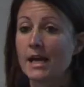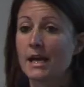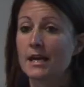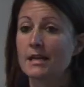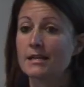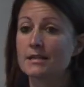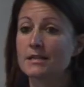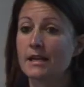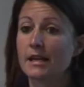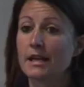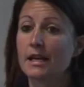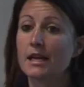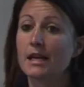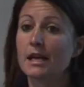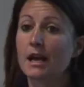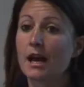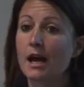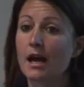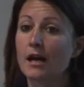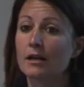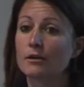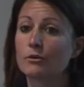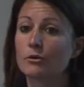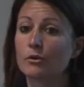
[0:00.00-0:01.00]
essere in
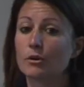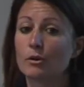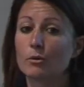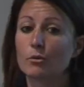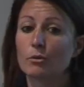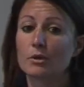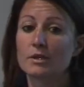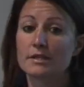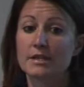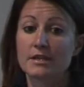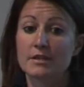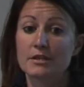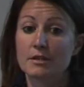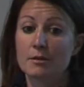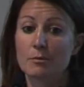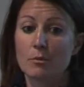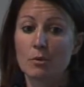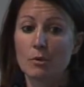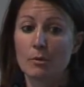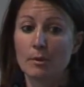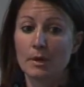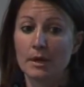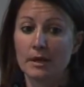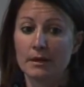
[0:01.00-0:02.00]
grado in qualsiasi
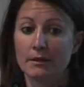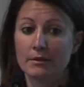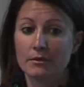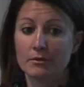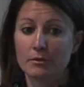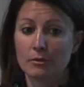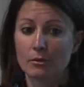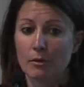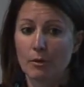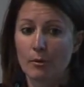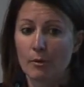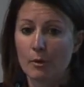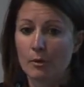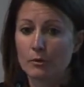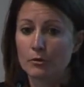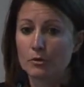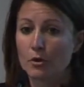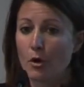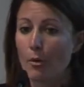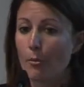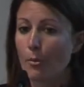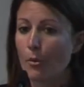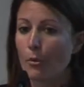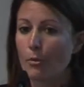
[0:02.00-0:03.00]
momento,
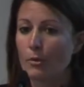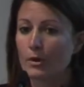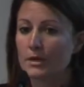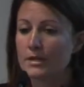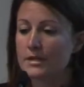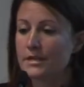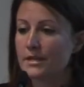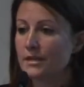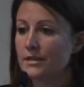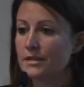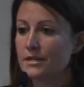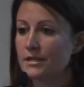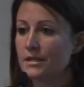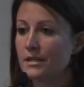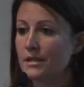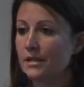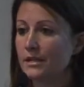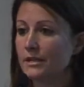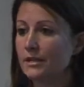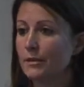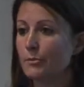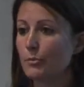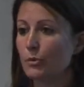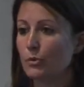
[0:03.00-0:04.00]
dopo
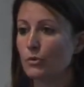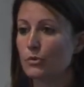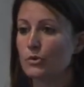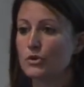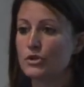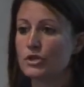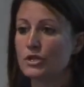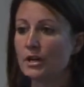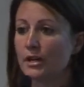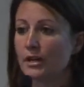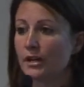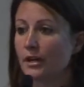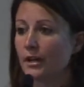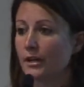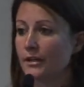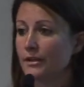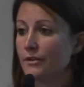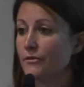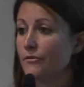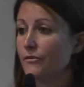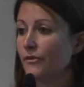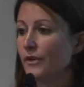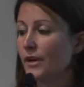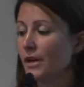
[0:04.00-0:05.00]
qualsiasi tipologia
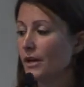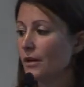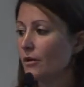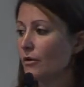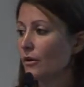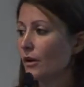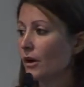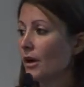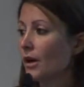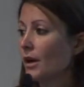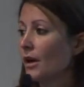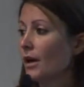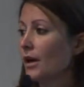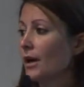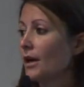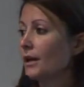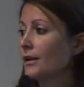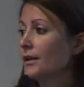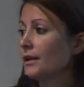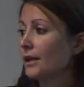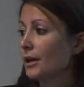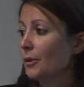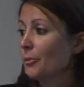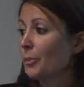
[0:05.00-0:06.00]
di failure,
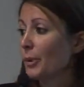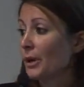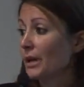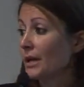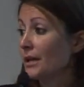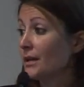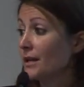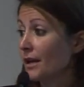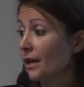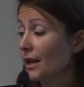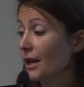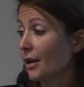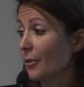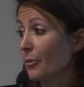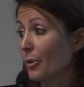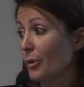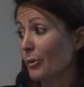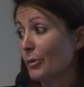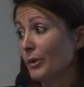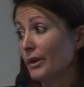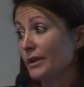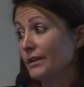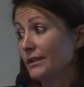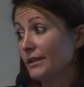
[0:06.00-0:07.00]
di riprendere le
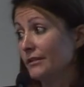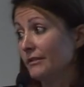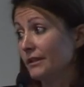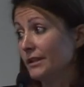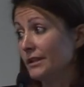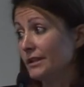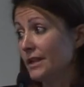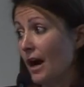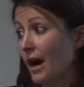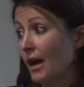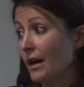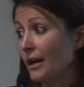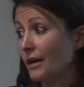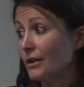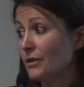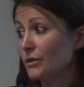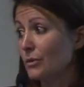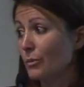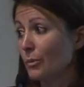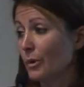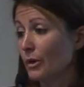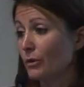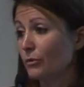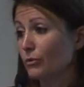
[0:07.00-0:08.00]
proprie attività e
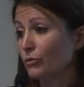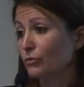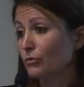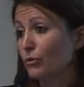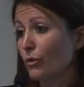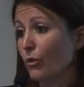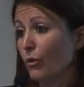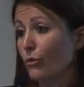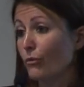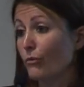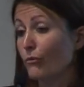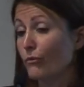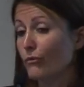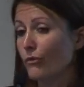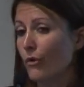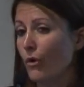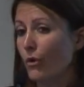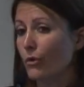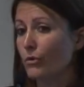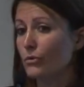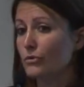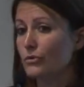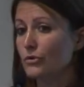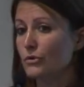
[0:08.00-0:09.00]
soprattutto con un
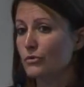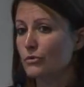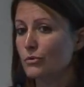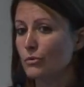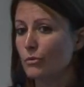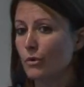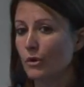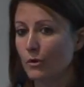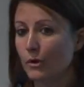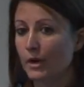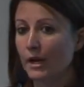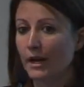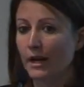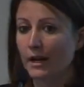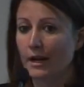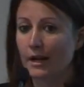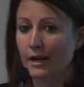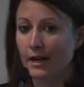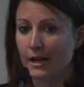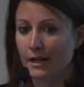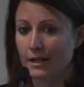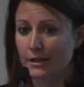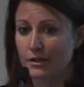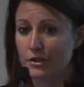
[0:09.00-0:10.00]
focus su quello che è
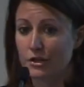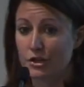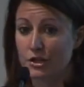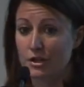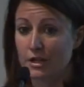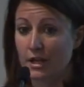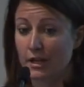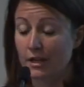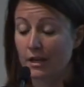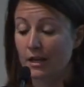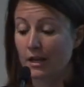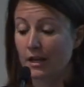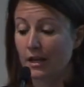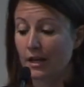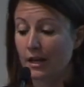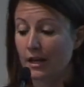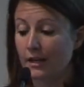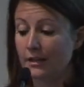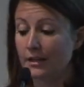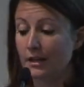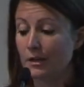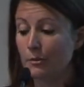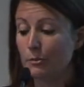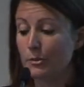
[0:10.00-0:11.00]
la criticità
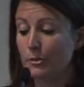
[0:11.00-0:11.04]
della, del